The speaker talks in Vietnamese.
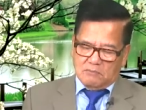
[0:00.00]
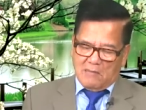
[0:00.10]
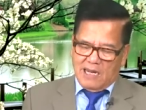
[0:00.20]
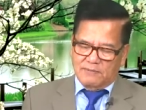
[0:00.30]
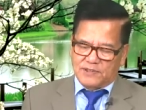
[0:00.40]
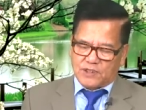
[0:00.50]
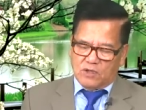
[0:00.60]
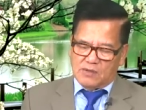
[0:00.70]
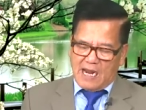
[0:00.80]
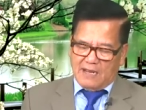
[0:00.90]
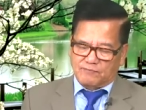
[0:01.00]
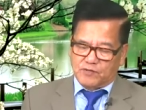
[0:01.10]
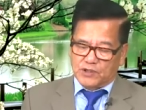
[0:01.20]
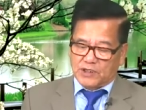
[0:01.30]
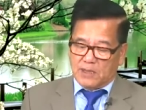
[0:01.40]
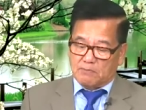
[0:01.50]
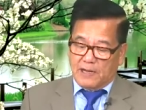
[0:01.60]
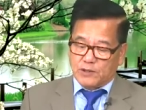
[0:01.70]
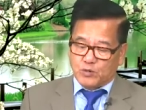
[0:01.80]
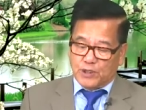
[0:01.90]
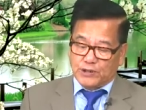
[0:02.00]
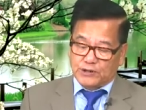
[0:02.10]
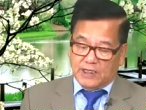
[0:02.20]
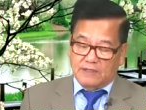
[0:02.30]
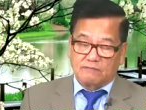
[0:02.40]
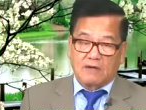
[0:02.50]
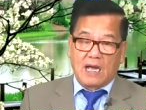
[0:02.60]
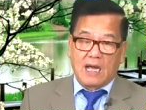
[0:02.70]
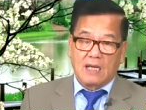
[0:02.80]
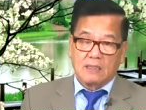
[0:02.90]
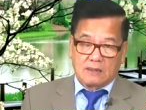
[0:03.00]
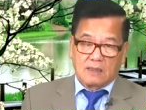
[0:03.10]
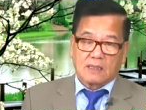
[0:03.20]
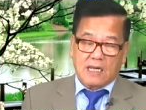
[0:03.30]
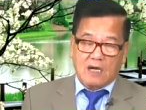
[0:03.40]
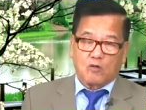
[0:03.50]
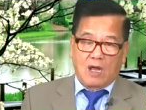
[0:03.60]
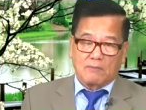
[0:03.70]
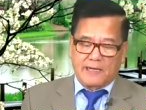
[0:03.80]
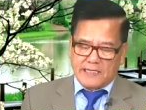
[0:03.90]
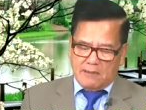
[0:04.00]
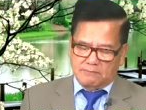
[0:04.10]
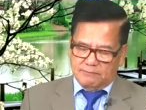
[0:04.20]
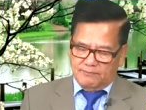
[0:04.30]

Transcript: bảy mươi sáu nghìn phương tiện máy truyền tin và các loại máy nhắm,